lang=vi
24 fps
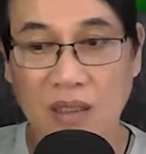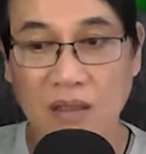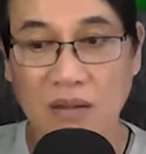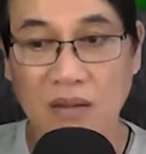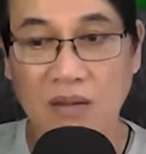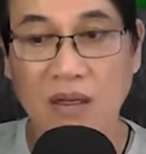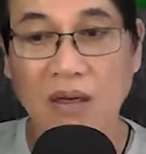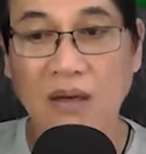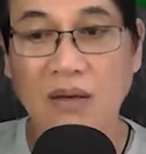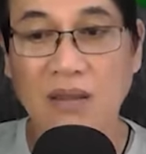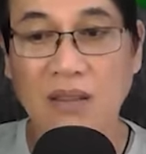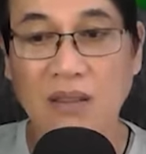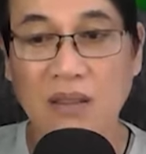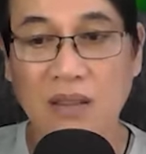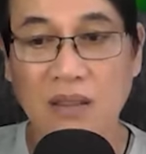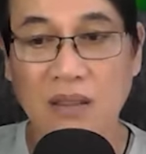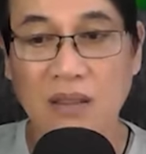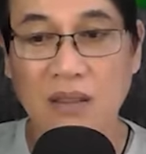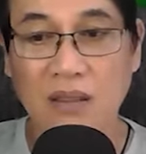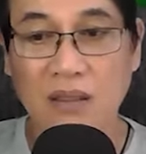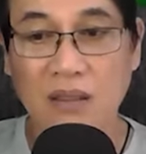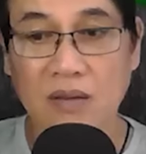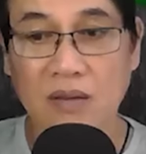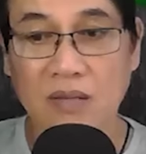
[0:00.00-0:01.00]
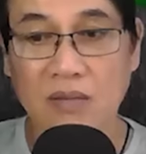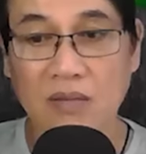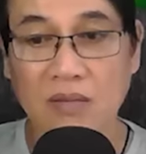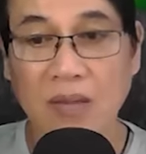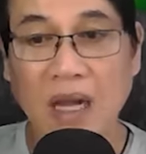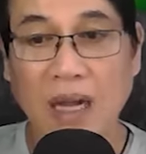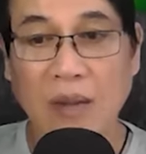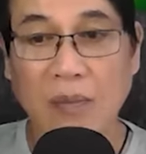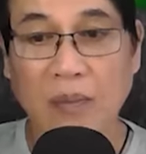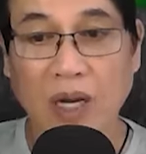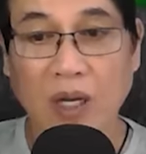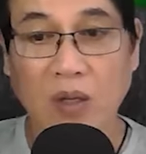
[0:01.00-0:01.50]
Đó,
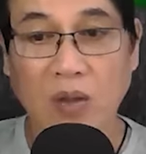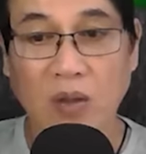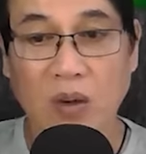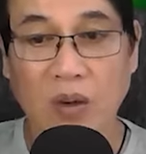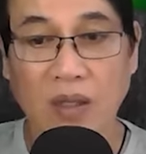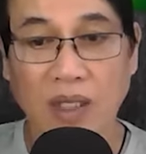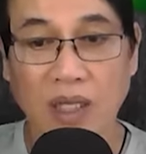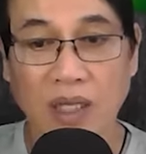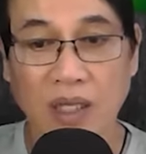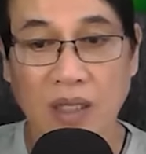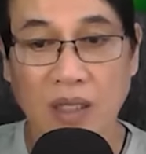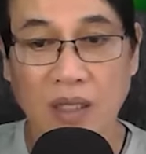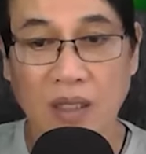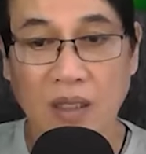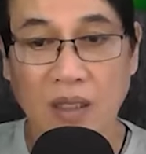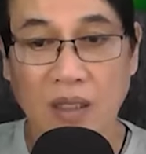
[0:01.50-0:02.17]
ba mẹ coi đi.